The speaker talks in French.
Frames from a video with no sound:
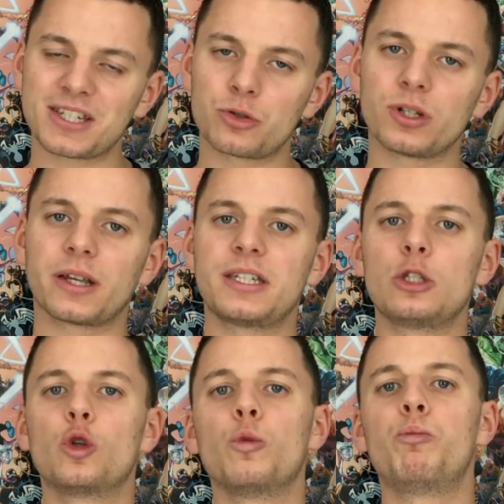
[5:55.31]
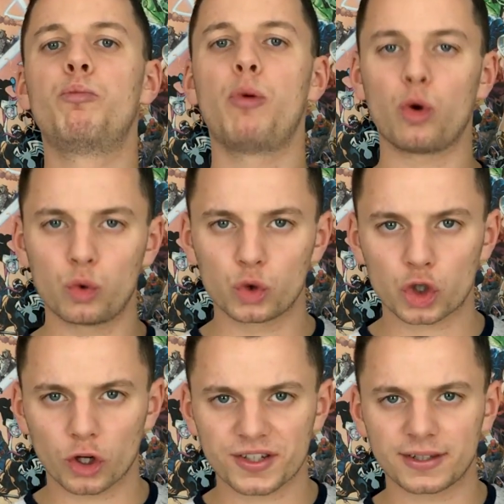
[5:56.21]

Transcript: mais c'est une critique de beaucoup de choses,